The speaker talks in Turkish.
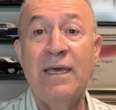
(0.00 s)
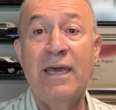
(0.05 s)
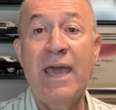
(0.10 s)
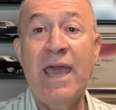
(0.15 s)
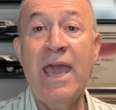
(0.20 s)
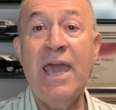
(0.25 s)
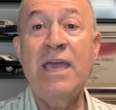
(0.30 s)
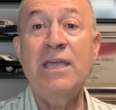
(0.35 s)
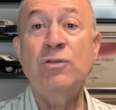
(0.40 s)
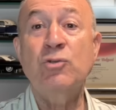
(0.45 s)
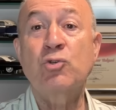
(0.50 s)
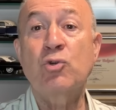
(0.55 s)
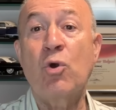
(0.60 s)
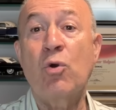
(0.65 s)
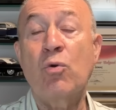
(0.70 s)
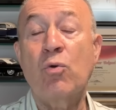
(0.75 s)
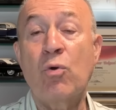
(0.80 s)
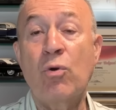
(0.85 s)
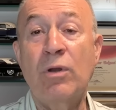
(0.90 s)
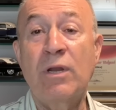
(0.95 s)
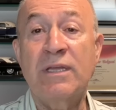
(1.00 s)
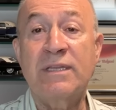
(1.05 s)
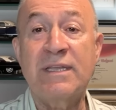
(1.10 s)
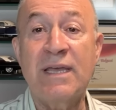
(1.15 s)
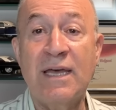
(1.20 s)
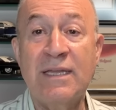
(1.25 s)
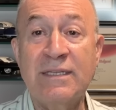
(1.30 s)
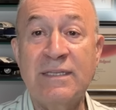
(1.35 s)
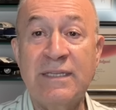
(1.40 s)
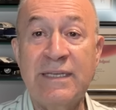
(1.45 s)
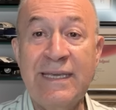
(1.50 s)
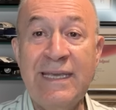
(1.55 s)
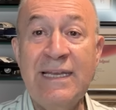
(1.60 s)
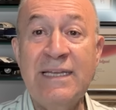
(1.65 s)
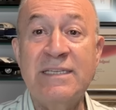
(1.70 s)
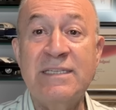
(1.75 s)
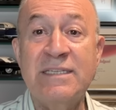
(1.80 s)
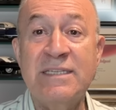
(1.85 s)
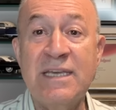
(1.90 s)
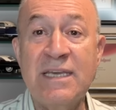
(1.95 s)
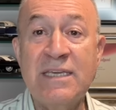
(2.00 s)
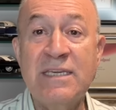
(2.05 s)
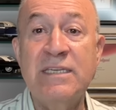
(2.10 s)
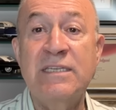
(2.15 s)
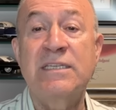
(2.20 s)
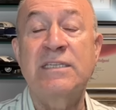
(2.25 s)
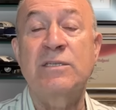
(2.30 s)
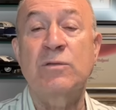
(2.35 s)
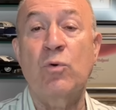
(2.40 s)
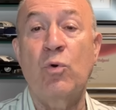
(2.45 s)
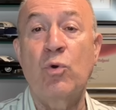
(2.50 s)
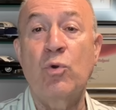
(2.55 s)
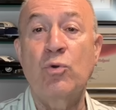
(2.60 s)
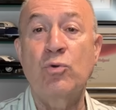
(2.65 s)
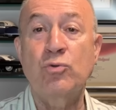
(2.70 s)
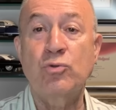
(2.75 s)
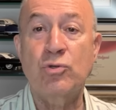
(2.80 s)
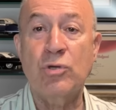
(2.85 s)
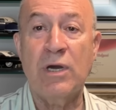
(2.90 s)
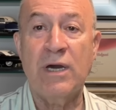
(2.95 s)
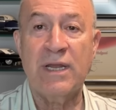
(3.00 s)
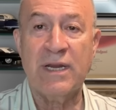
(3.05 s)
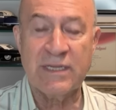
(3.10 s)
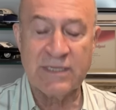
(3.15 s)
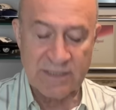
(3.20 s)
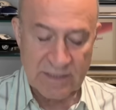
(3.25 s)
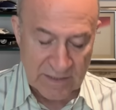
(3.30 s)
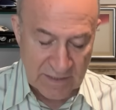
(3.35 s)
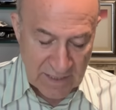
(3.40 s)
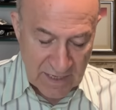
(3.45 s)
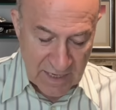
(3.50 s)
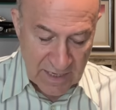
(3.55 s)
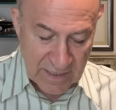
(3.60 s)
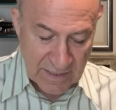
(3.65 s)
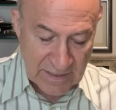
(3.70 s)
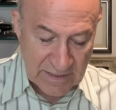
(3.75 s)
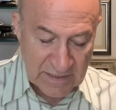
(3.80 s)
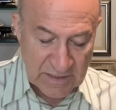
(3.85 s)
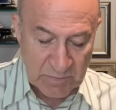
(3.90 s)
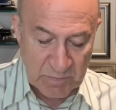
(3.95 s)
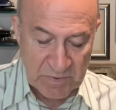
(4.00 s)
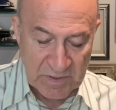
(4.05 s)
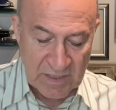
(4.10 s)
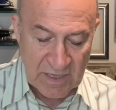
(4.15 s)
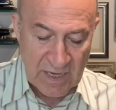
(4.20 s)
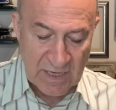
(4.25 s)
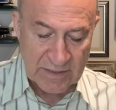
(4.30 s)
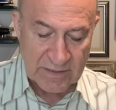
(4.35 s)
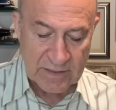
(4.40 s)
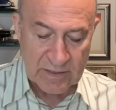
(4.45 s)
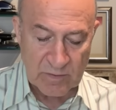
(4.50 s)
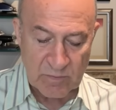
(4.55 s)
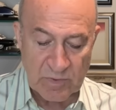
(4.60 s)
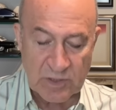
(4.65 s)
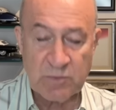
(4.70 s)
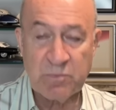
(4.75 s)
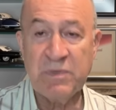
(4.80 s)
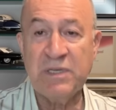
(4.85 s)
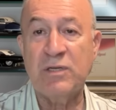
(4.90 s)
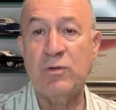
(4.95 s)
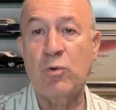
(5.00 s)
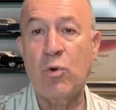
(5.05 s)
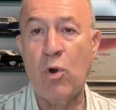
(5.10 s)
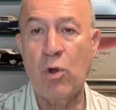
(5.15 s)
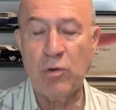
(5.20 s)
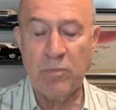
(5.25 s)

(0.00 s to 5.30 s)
en çok gol atan ilk 8 oyuncu arasında ismini yazdırmış bir gol